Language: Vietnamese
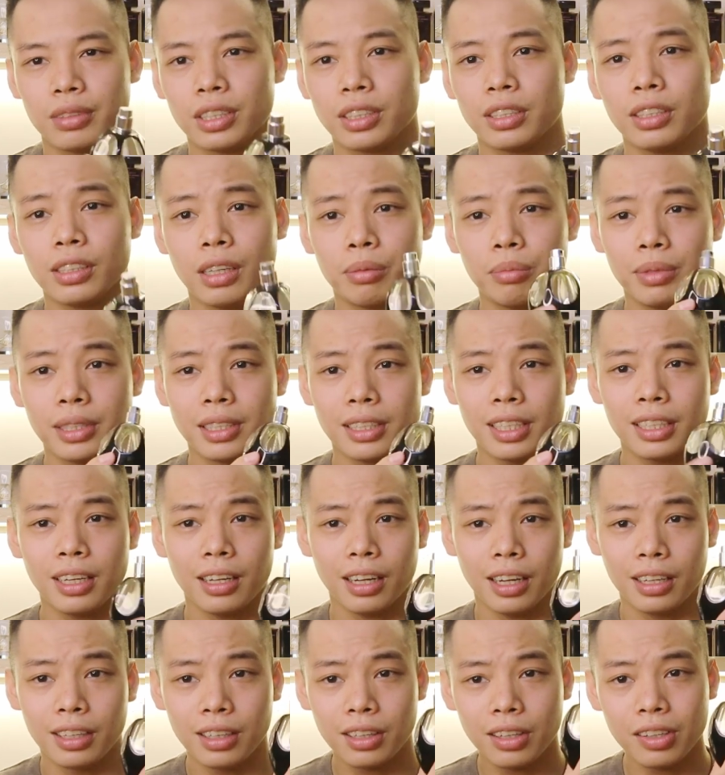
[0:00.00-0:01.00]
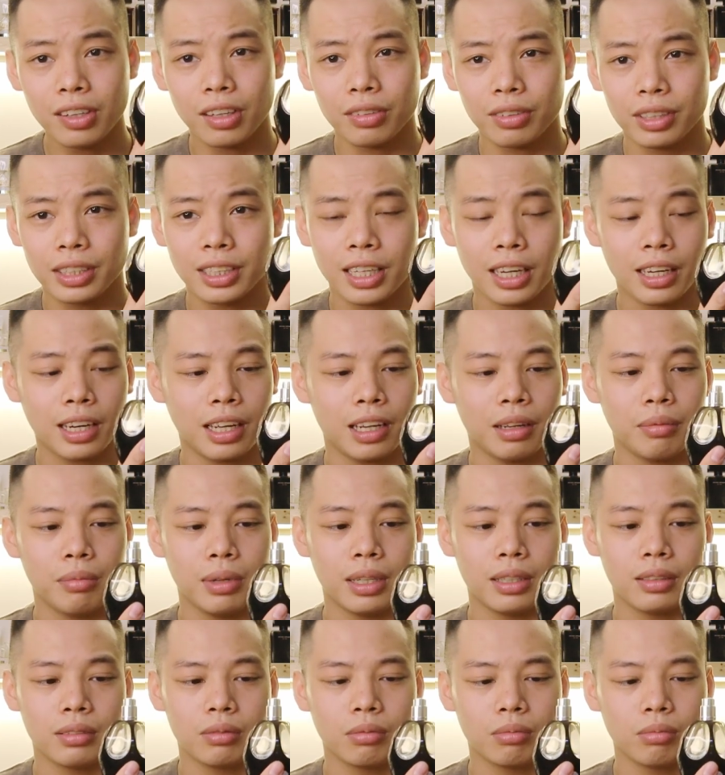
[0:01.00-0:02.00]
thực sự là mình rất là ấn tượng với chai này
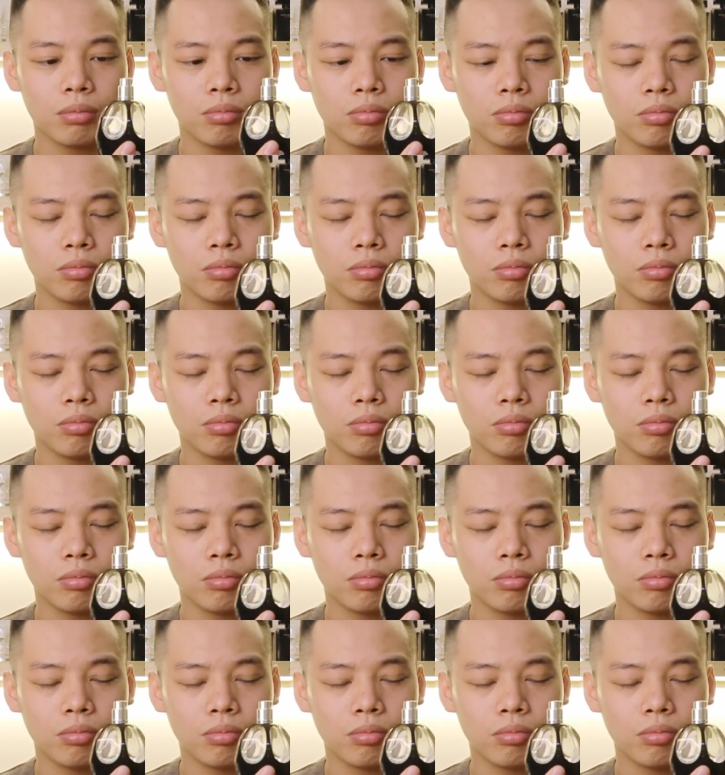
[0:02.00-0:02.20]
mình